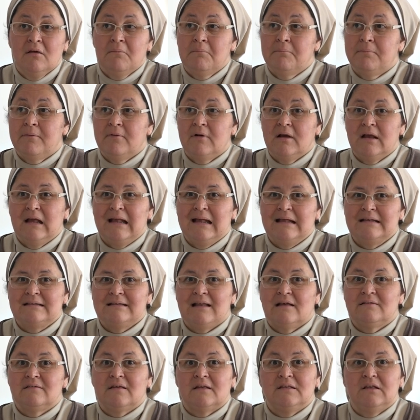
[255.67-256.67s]
pues
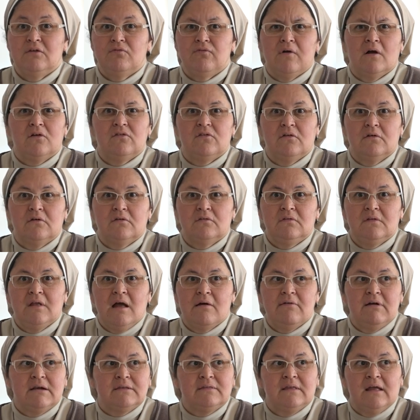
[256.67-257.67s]
la satisfacción de,
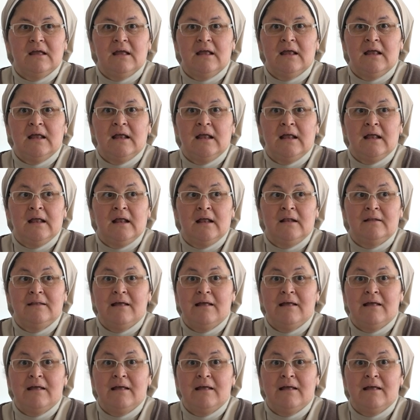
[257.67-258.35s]
haberte,